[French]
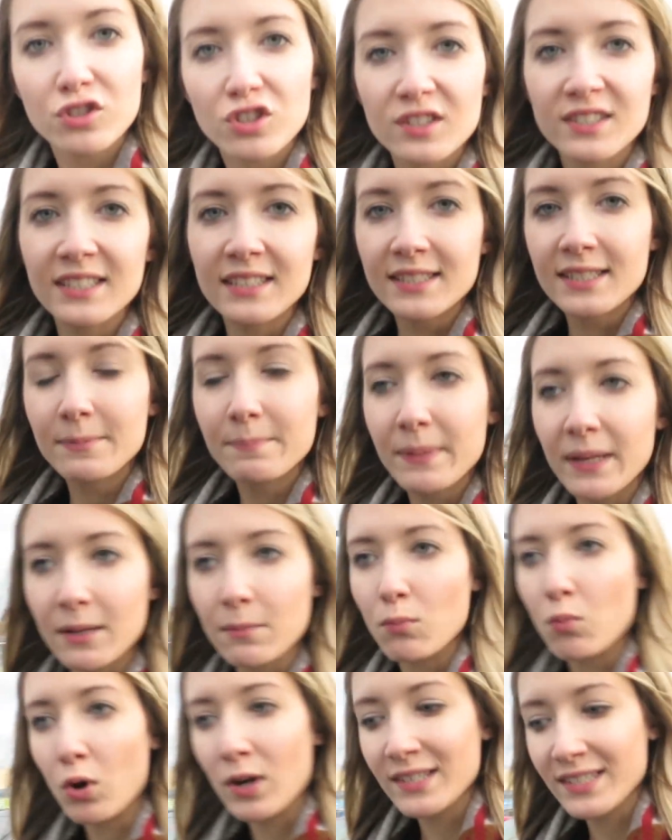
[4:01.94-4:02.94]
Ça, c'est
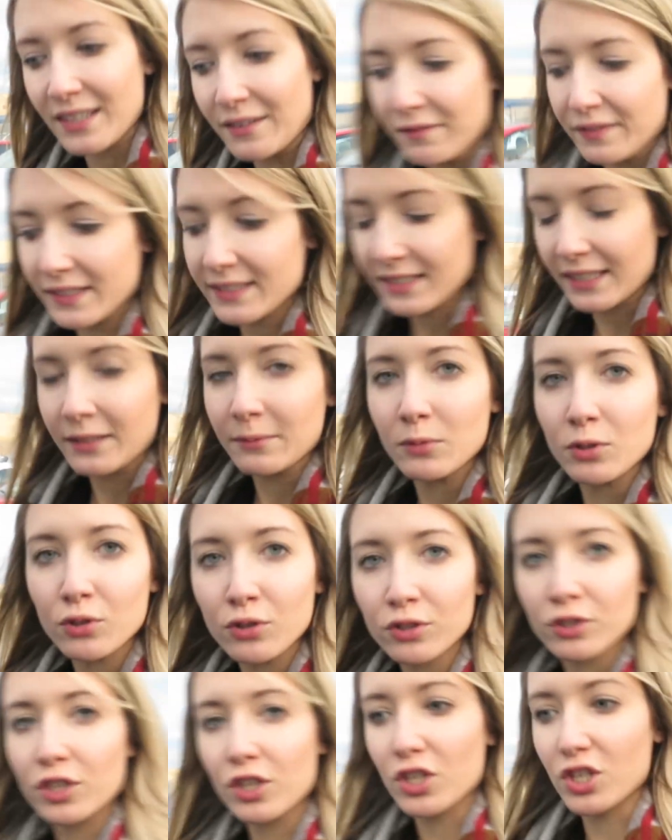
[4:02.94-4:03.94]
typique moi. Ça fait 5
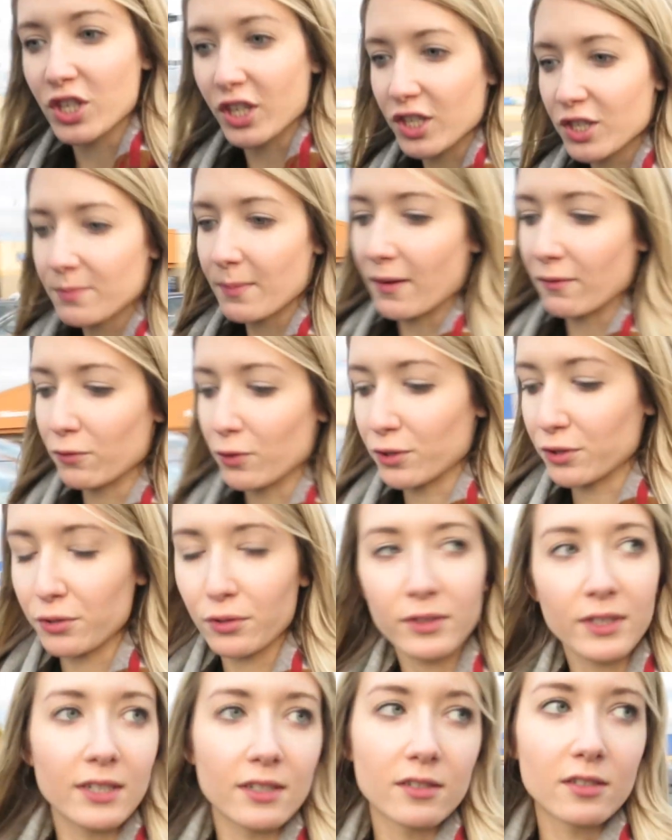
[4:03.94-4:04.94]
minutes que je cherche ma
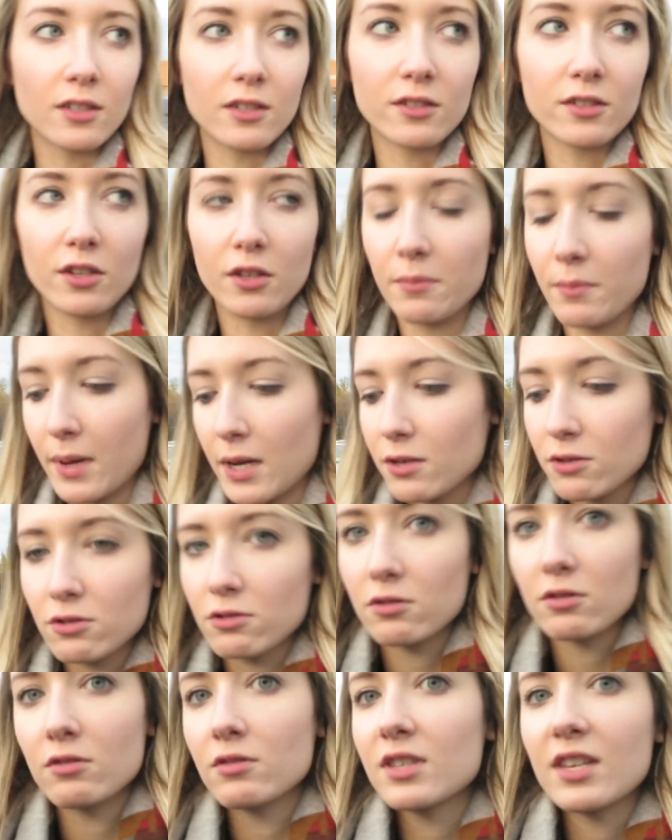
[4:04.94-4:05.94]
voiture dans le stationnement.
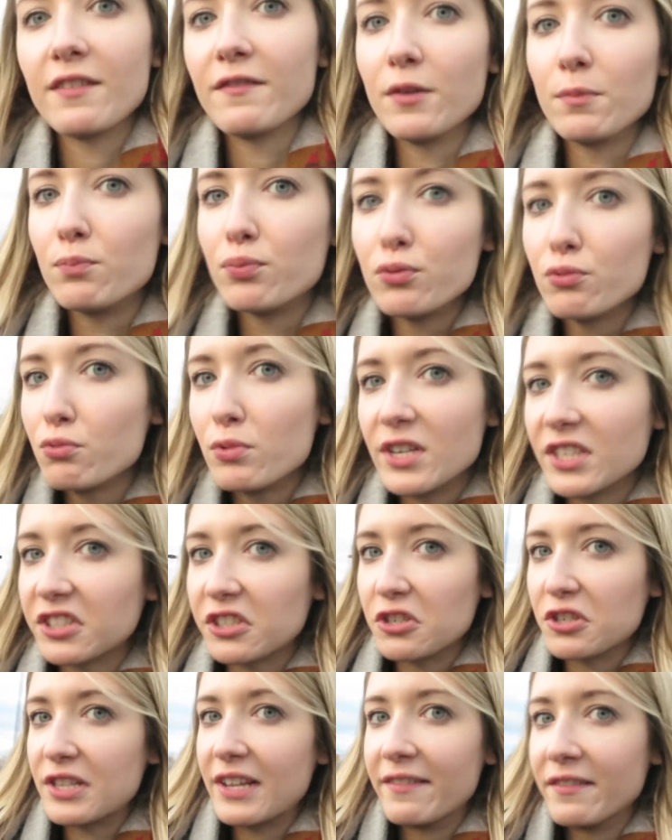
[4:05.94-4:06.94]
Je savais plus où
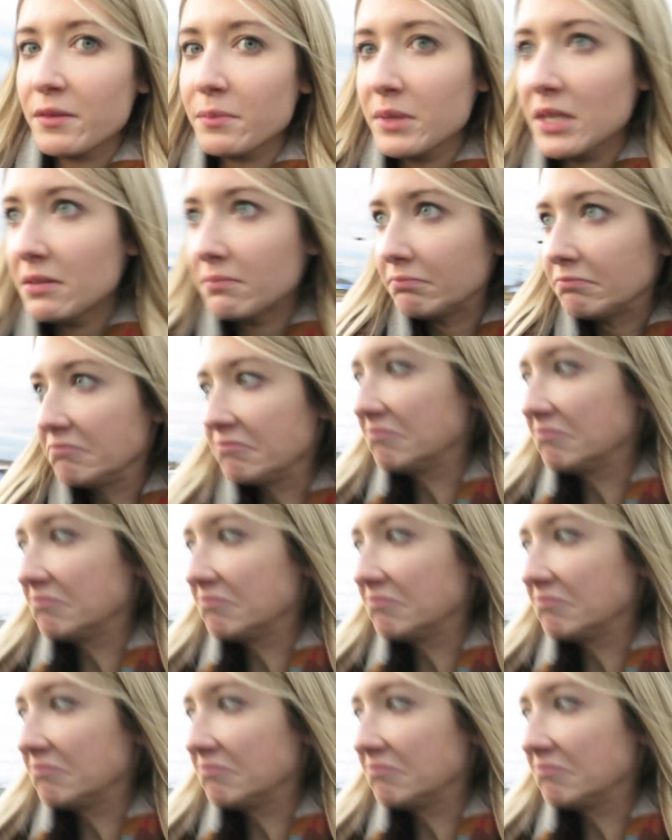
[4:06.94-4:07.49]
est-ce que je l'avais mis